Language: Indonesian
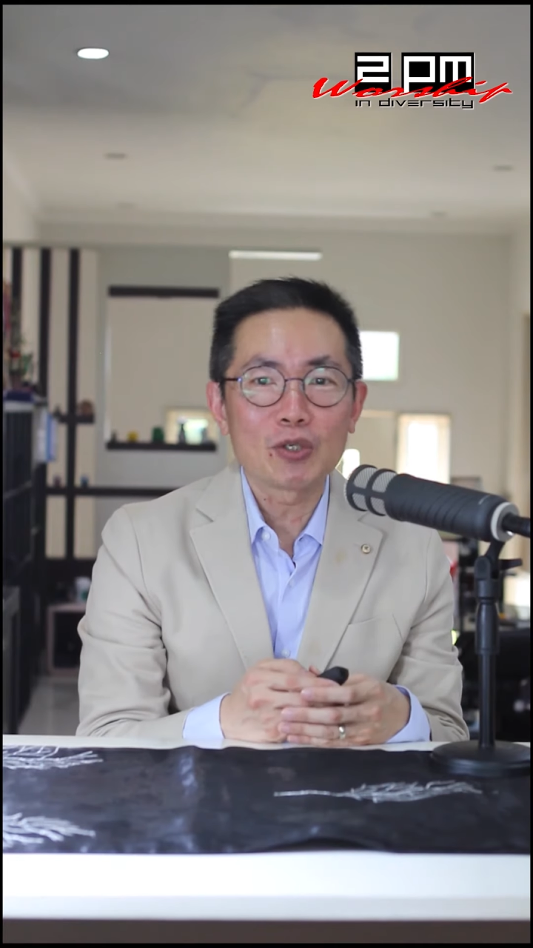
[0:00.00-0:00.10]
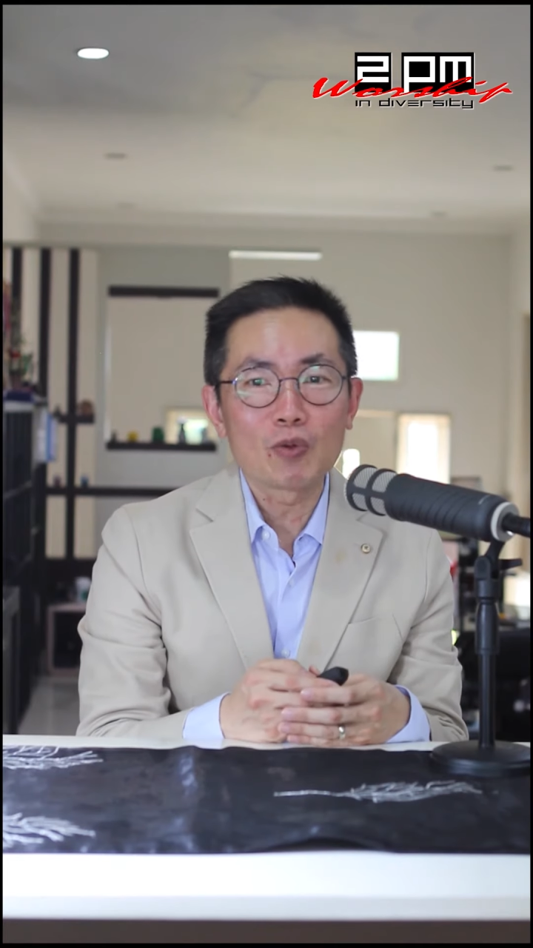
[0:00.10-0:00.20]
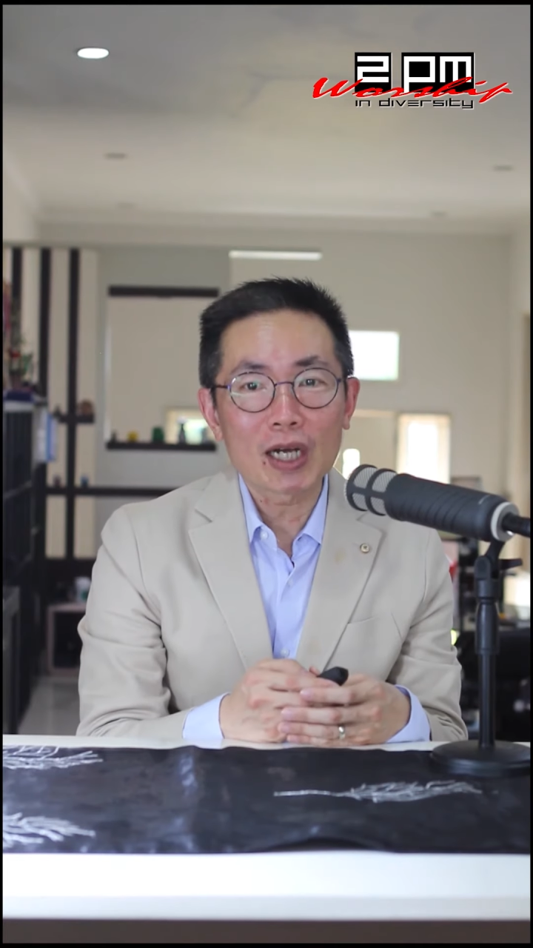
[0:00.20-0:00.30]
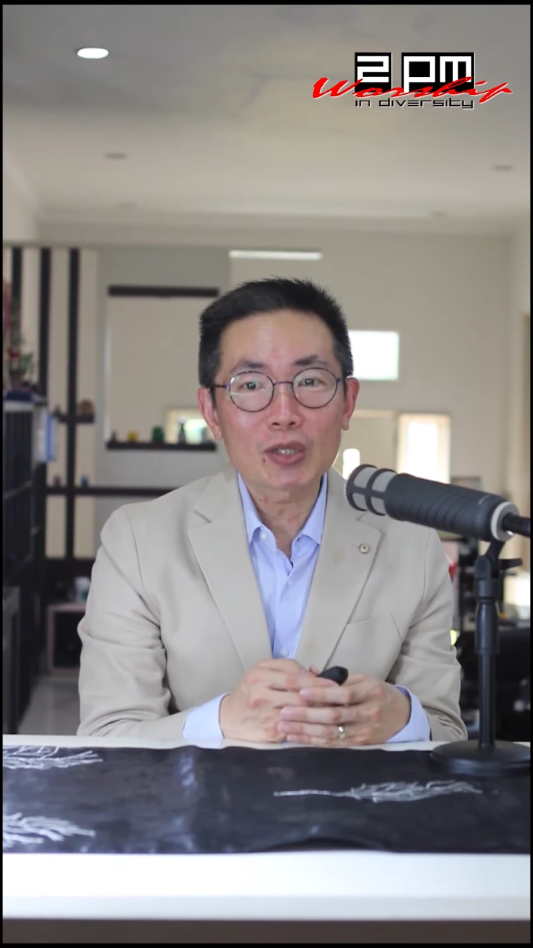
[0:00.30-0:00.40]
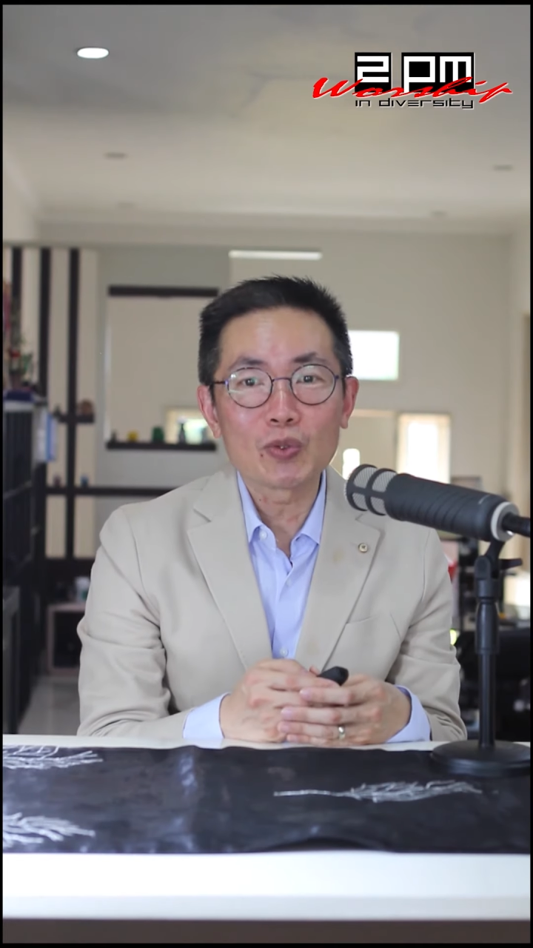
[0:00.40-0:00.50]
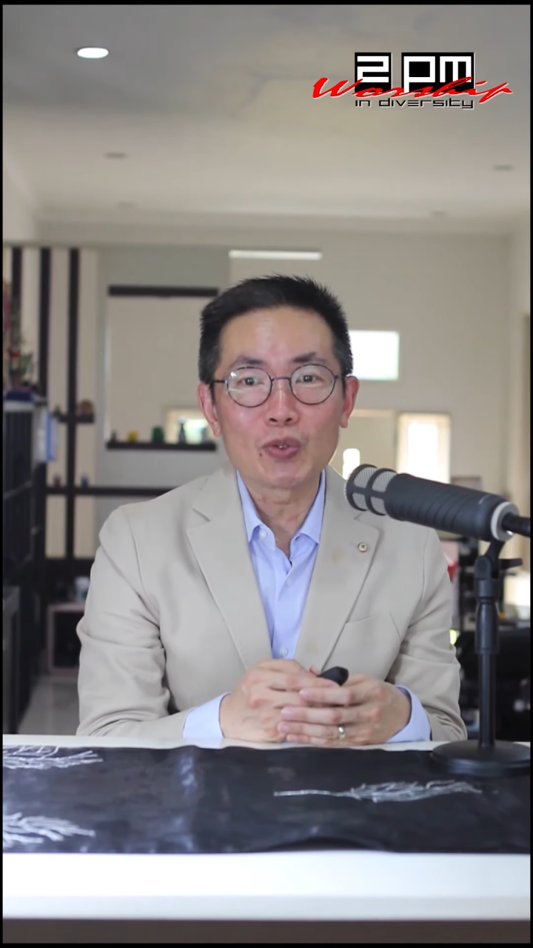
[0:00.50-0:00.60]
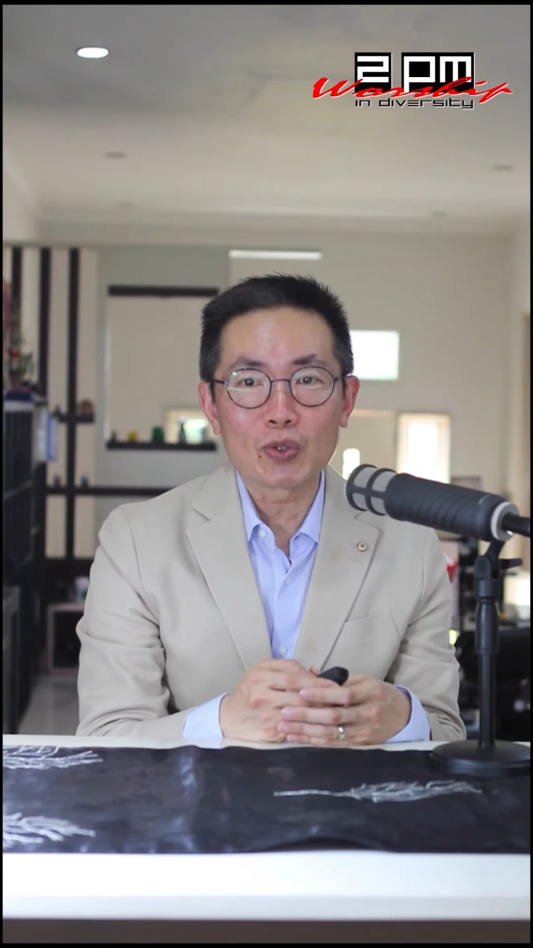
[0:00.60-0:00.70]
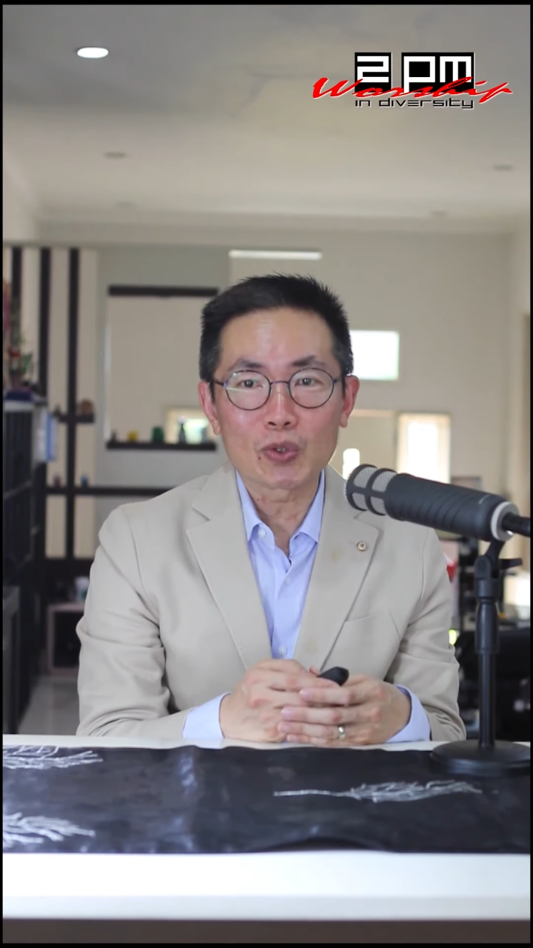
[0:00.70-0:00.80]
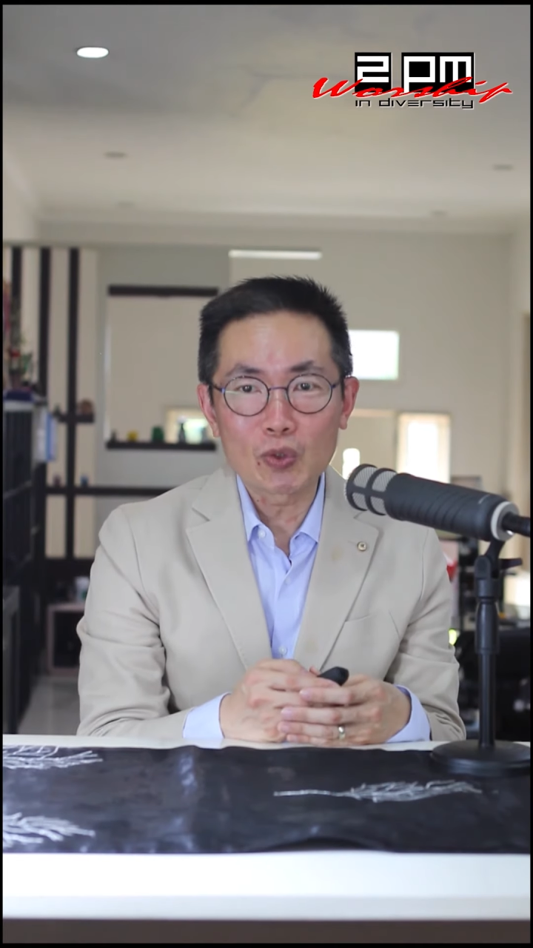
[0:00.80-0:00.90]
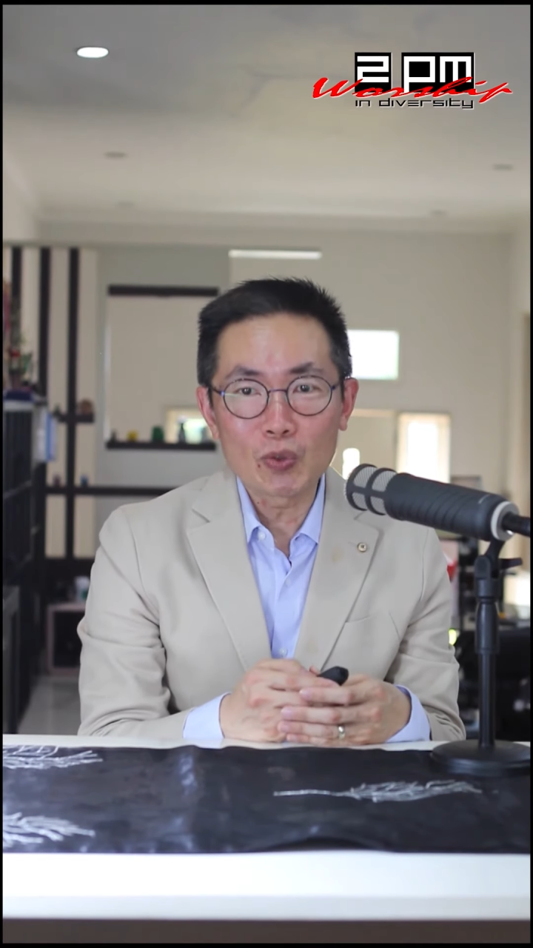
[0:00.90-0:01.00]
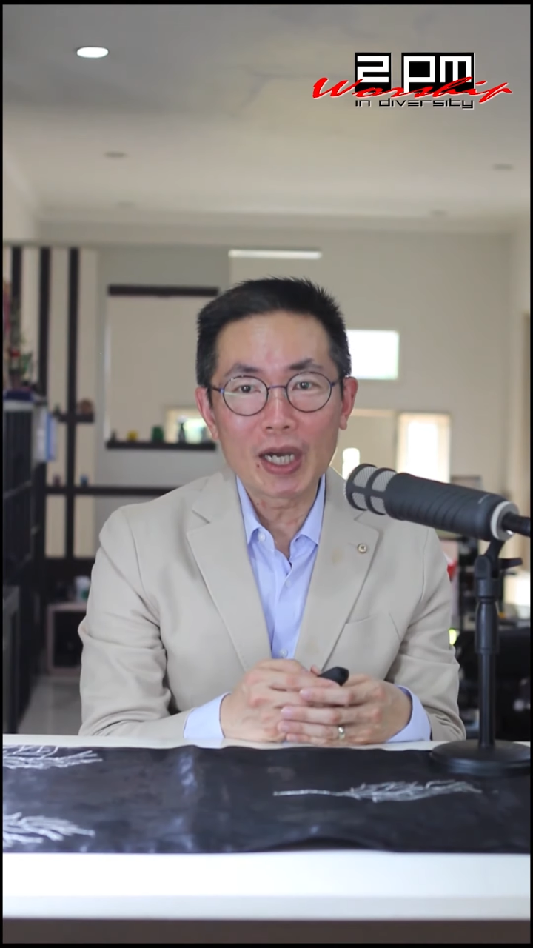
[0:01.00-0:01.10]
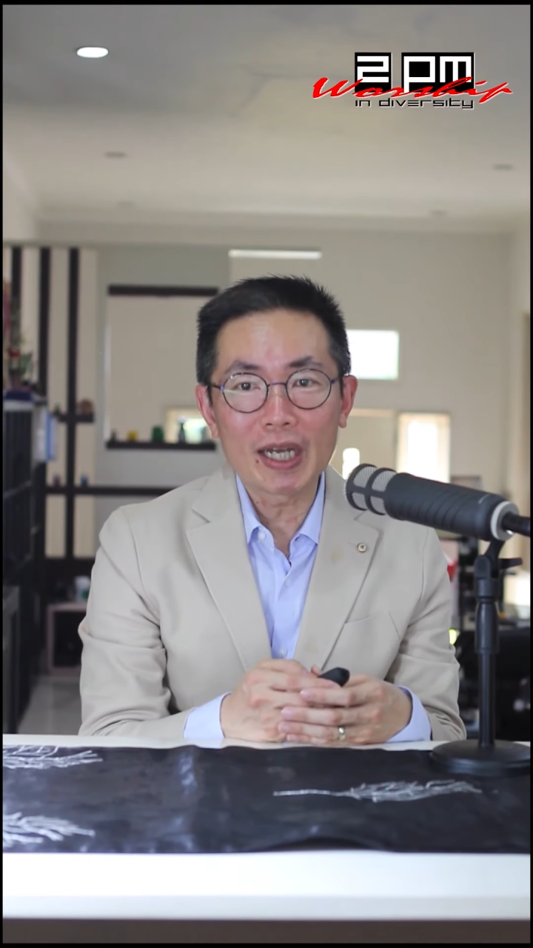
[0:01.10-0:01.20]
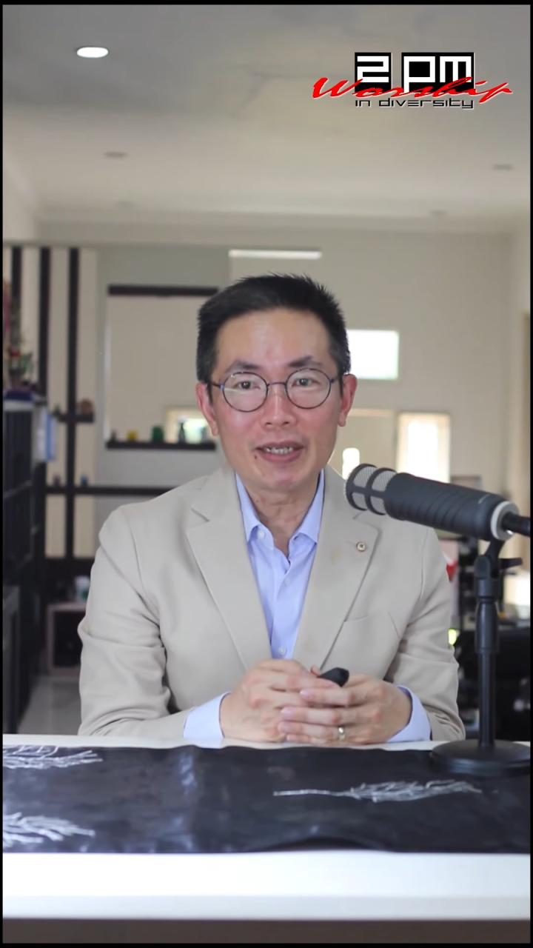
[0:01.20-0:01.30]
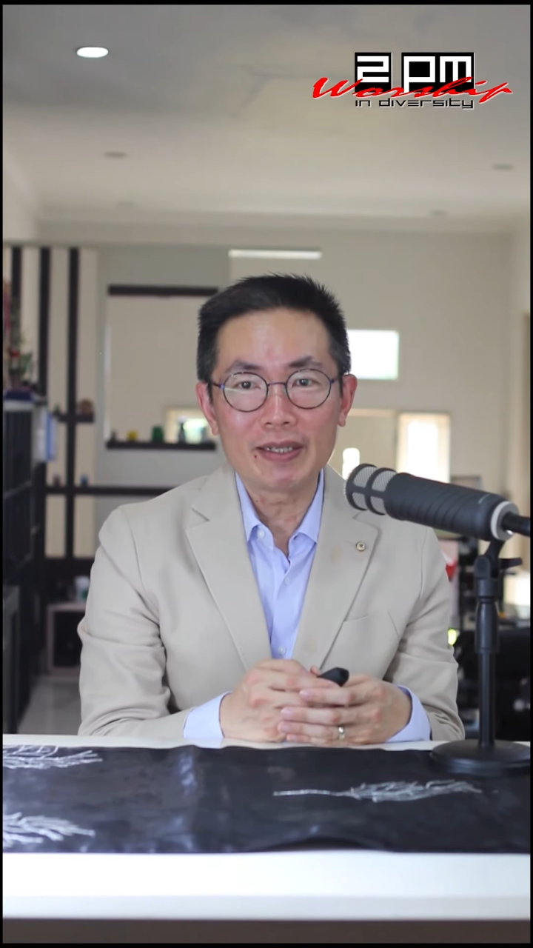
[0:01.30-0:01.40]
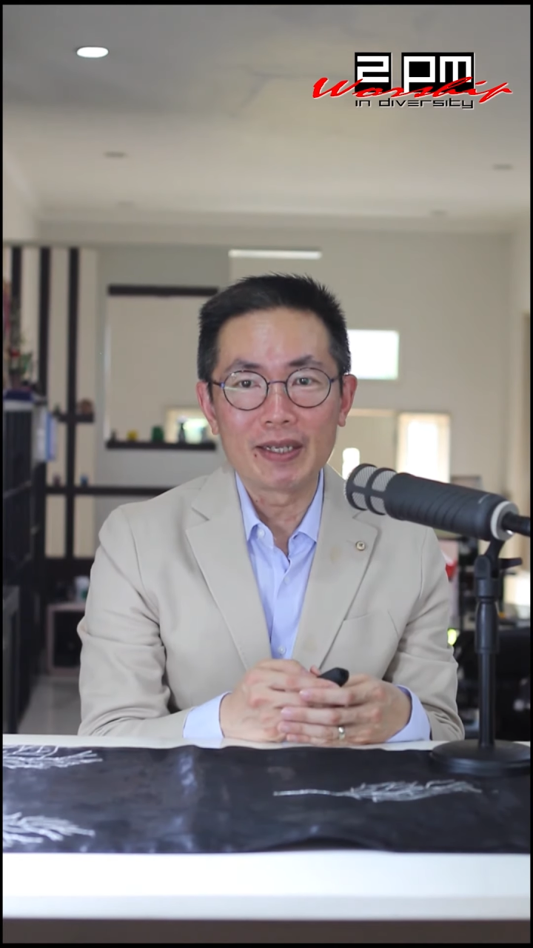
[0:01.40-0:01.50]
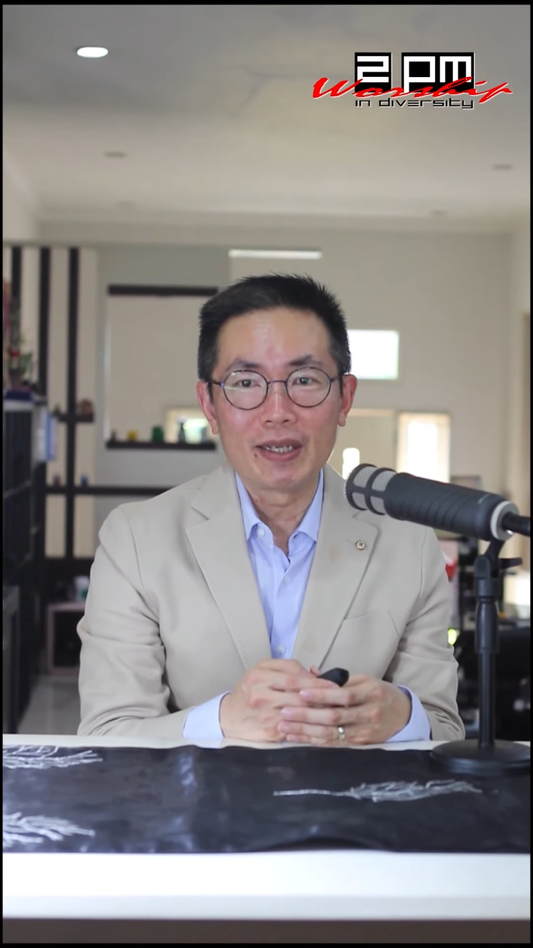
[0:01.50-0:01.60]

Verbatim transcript: waktu untuk Tuhan,